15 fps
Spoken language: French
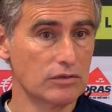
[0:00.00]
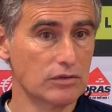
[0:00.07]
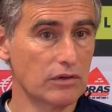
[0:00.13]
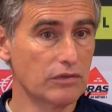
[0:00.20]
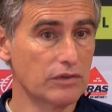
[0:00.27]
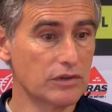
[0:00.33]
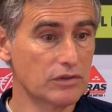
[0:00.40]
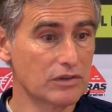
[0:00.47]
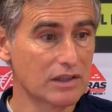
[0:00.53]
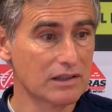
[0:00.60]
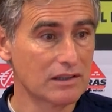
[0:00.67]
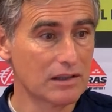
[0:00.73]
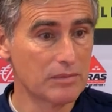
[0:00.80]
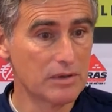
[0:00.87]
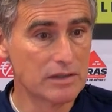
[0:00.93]
Ils ont fait une très
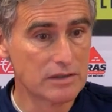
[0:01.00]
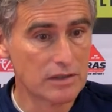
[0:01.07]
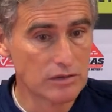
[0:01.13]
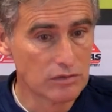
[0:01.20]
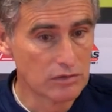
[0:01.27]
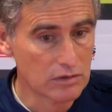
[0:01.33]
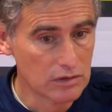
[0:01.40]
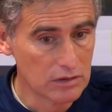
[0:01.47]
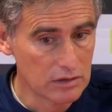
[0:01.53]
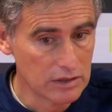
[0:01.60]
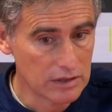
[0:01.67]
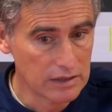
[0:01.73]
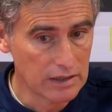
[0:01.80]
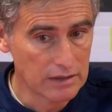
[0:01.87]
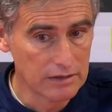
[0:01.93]
très belle saison
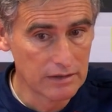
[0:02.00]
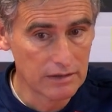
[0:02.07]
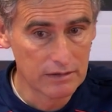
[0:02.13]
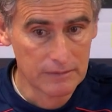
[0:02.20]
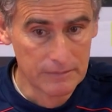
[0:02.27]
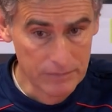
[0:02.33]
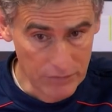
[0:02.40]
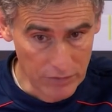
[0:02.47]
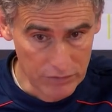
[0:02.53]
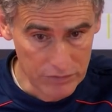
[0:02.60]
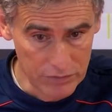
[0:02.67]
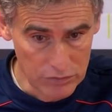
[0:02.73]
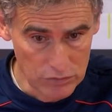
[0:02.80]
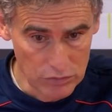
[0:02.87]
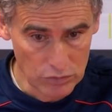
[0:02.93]
l'année dernière,
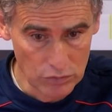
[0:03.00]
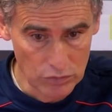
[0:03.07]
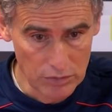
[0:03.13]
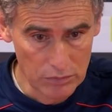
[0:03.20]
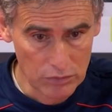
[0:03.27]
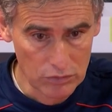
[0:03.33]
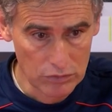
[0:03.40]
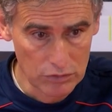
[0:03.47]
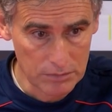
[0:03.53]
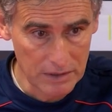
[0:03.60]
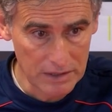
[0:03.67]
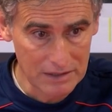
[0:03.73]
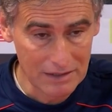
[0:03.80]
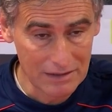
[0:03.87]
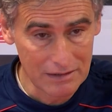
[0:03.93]
ils ont donné beaucoup de
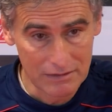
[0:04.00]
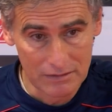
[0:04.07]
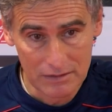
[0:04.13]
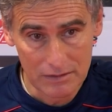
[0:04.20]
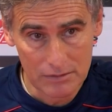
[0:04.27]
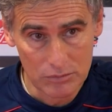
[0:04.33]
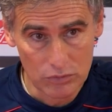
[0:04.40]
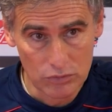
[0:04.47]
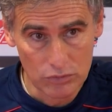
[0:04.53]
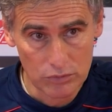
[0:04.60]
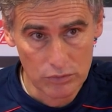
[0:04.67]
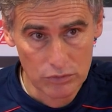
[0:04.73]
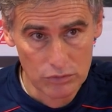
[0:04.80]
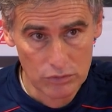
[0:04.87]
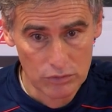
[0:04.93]
spectacles avec beaucoup de
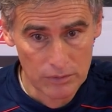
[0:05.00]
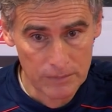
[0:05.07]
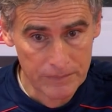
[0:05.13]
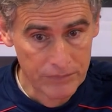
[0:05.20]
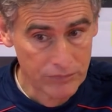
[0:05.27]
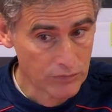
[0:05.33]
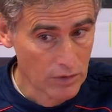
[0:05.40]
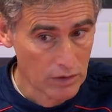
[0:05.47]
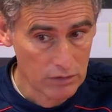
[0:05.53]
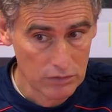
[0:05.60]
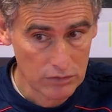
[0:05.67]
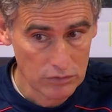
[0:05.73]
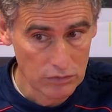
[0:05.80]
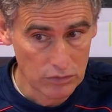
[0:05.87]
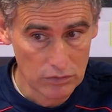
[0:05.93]
buts.
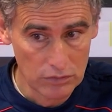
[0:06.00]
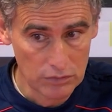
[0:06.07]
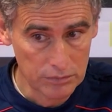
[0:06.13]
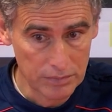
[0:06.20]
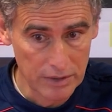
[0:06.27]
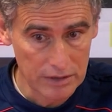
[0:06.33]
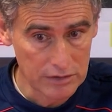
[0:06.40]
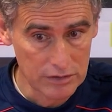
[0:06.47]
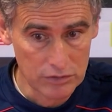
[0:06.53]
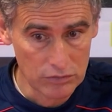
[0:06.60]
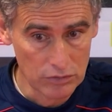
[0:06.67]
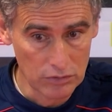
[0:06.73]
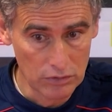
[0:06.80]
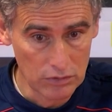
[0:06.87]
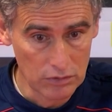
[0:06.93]
Ils sont partis
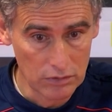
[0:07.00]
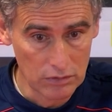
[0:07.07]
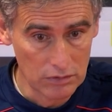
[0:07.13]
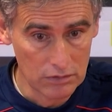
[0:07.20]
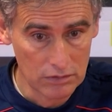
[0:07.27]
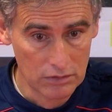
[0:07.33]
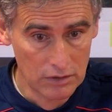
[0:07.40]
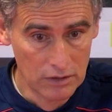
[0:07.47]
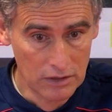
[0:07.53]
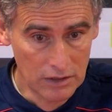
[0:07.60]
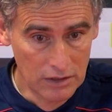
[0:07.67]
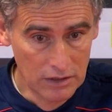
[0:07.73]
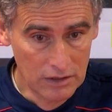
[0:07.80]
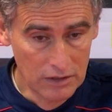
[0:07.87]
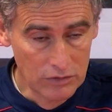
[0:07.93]
sur,
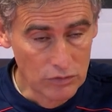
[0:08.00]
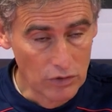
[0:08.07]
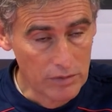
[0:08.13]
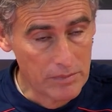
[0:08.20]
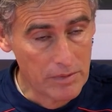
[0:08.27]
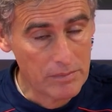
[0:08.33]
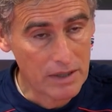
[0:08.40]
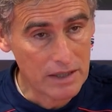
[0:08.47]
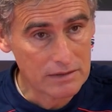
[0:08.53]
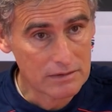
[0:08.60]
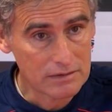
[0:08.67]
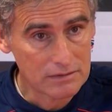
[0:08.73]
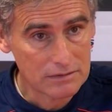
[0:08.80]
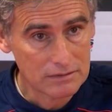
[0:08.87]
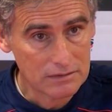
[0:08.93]
sur les mêmes
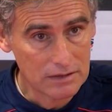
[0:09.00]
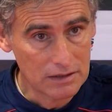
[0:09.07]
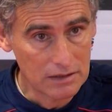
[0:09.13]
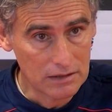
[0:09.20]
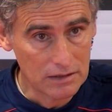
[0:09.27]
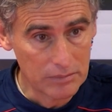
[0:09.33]
bases. Voilà.